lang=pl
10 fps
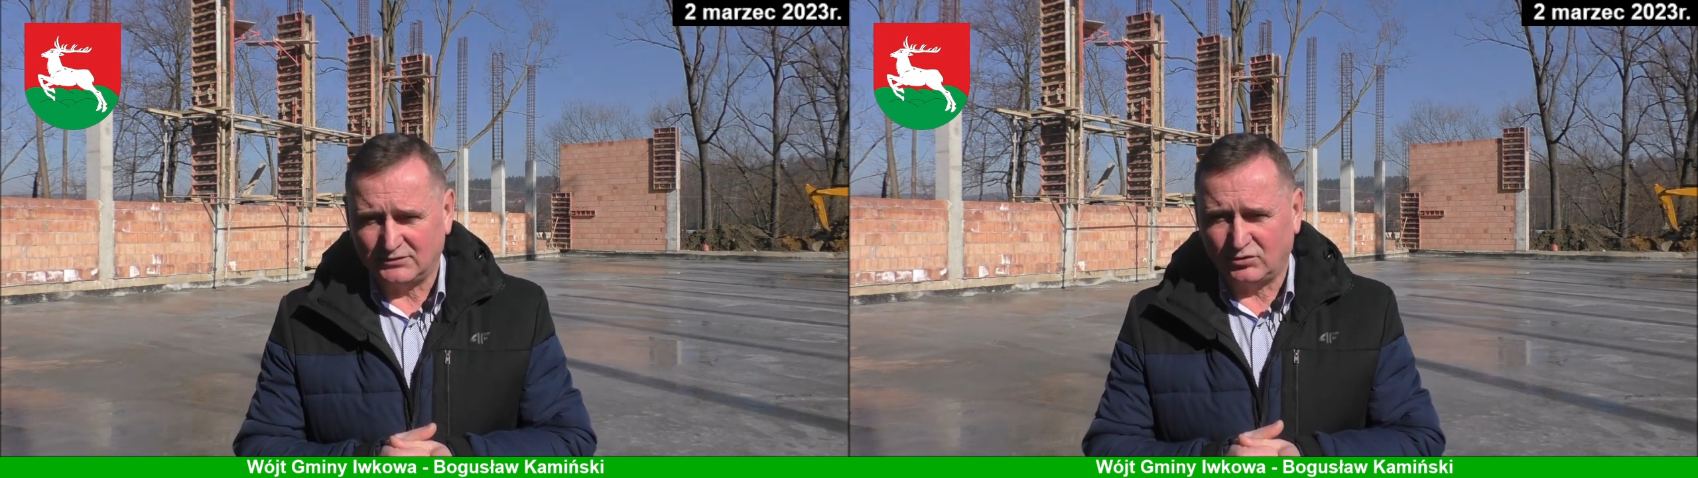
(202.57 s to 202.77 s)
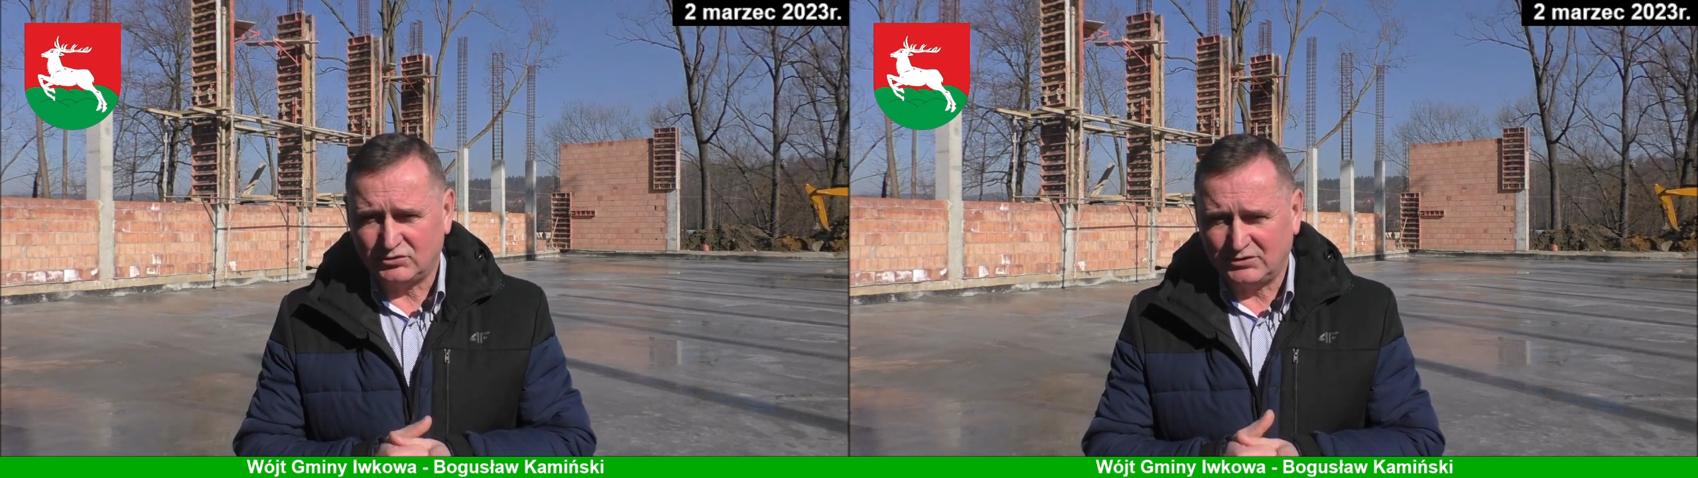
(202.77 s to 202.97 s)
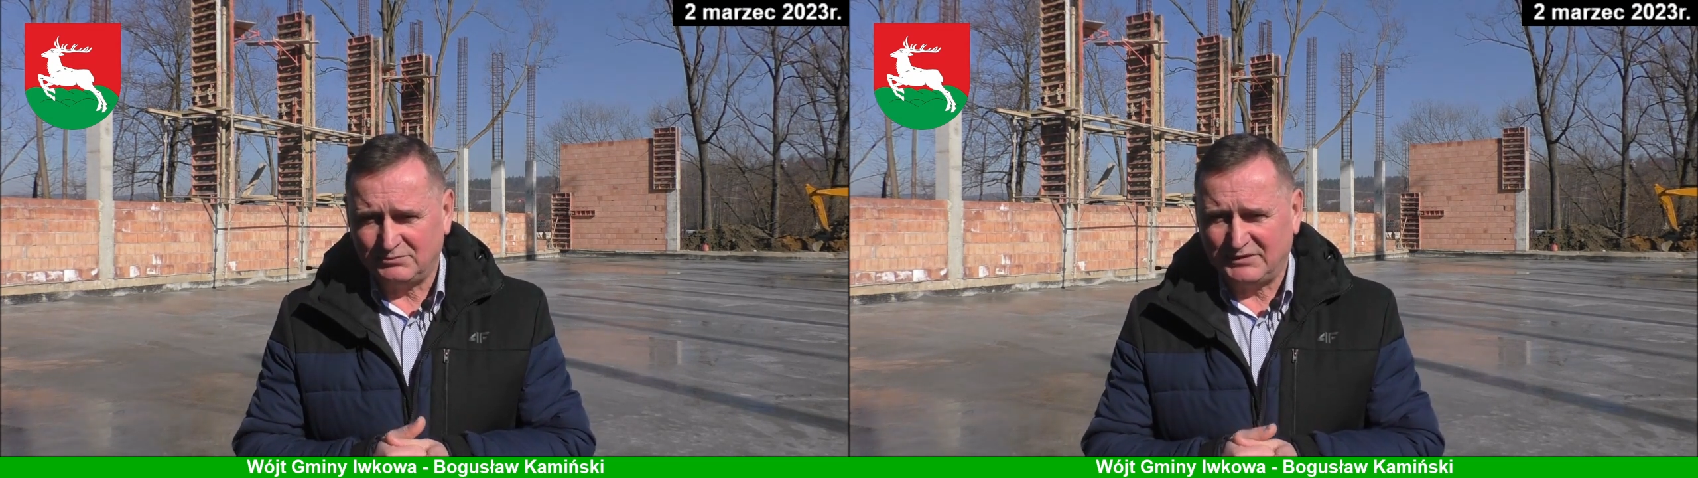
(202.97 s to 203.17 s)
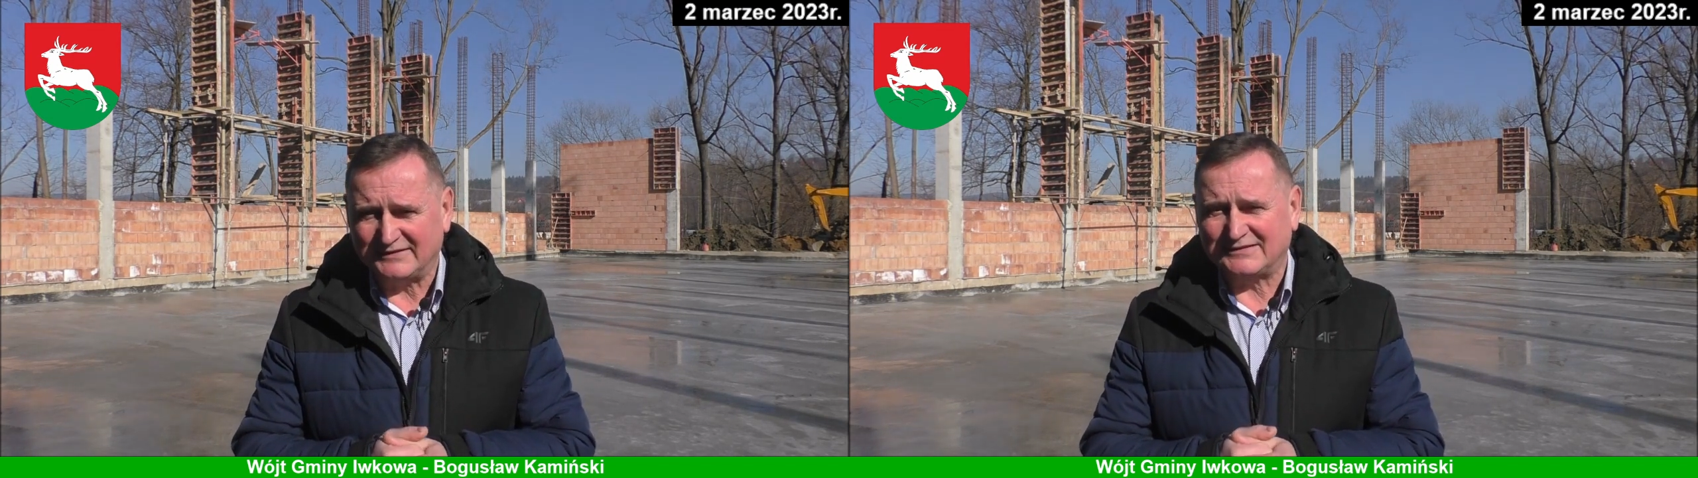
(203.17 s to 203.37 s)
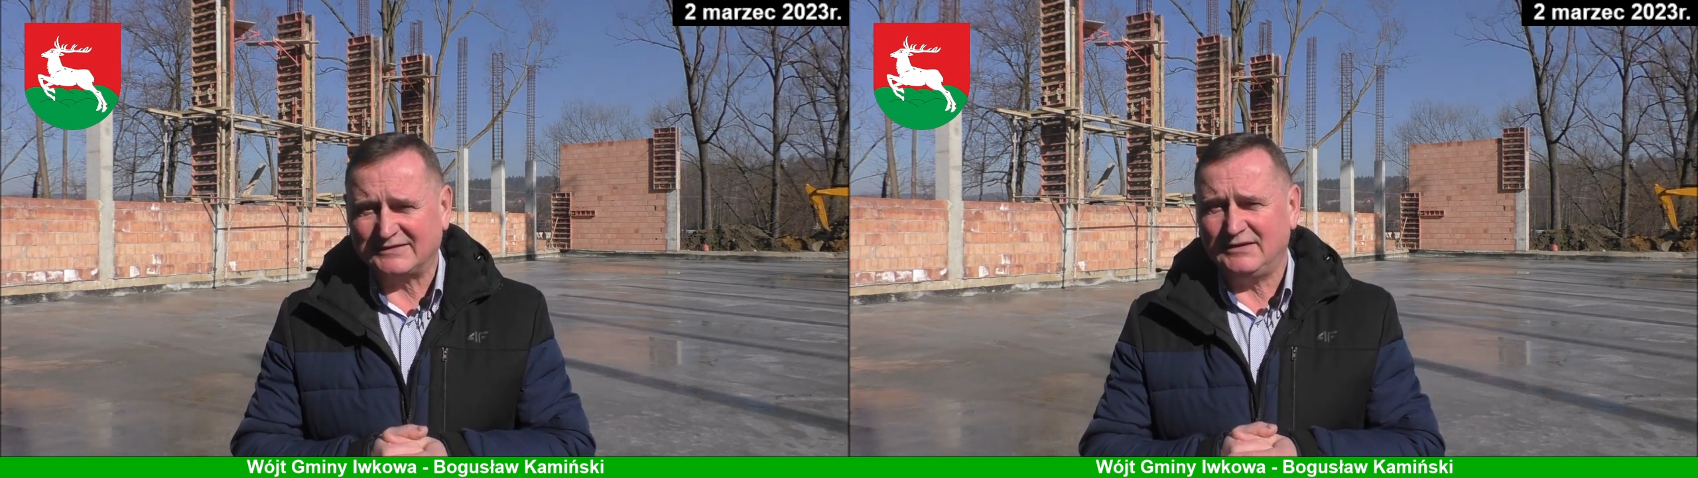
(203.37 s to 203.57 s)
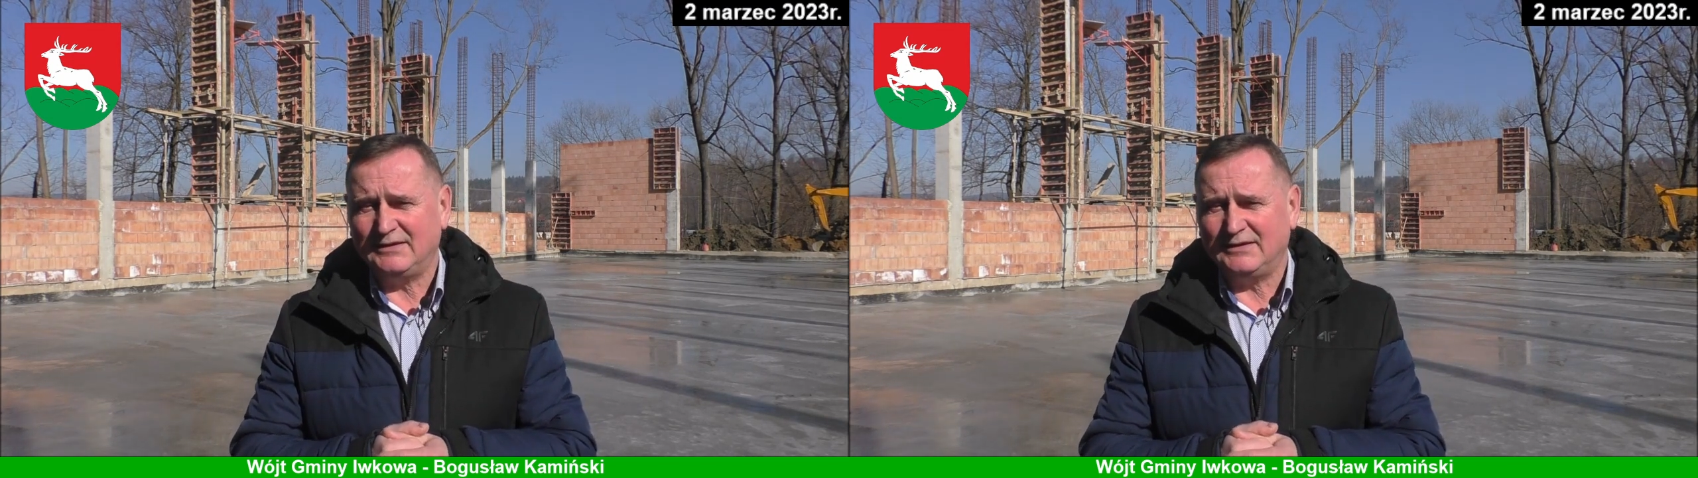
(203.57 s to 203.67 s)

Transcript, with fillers: 18.